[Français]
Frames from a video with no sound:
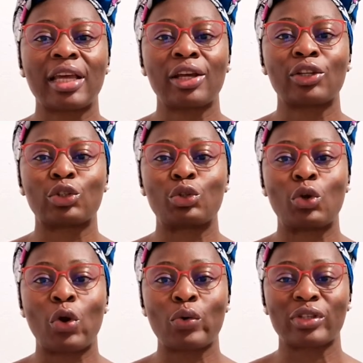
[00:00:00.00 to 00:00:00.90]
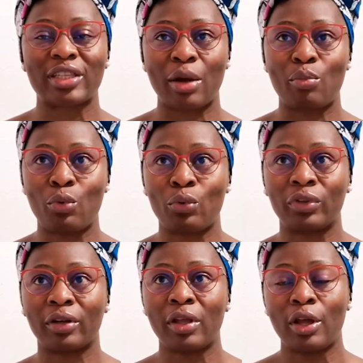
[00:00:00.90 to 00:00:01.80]
singes de l'ancien
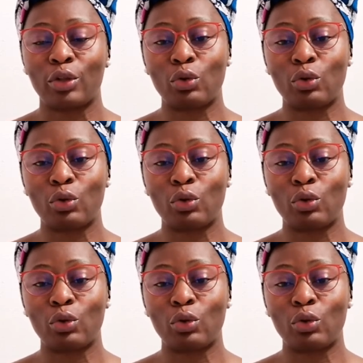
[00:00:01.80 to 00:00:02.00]
monde.